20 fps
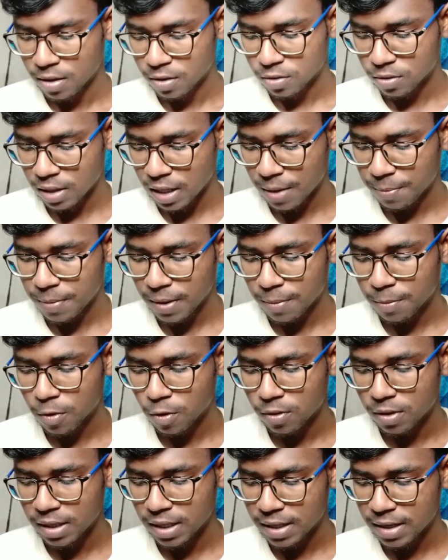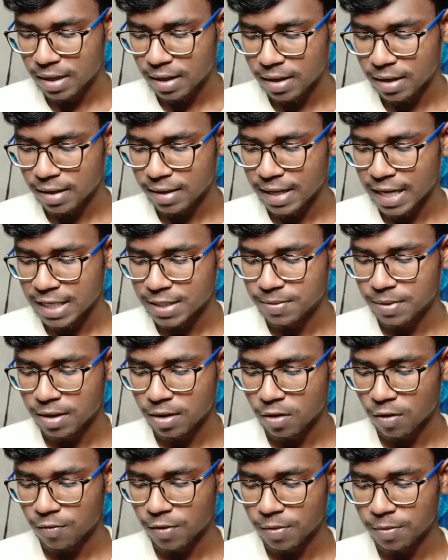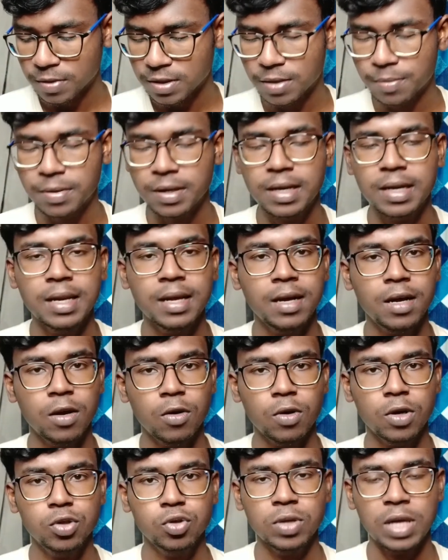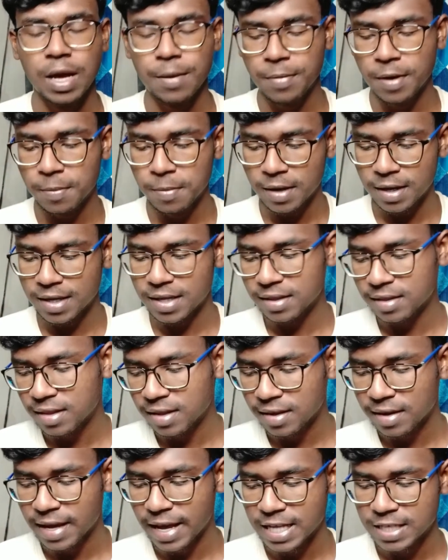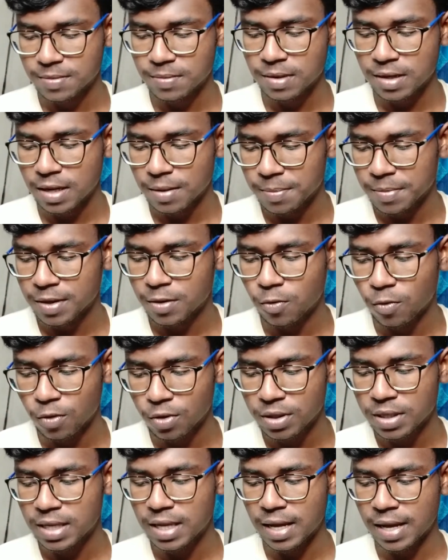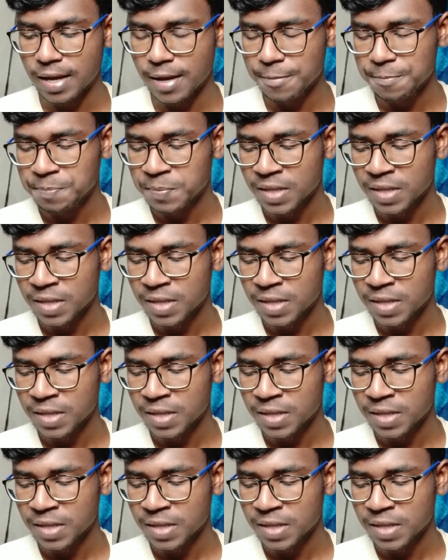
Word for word: तो यहाँ पे आपको क्लिक करना है कैशबैक एंड ऑफर पे जब भी क्लिक करोगे तो यहाँ पे आपका कितना कैशबैक आपने ओन किया है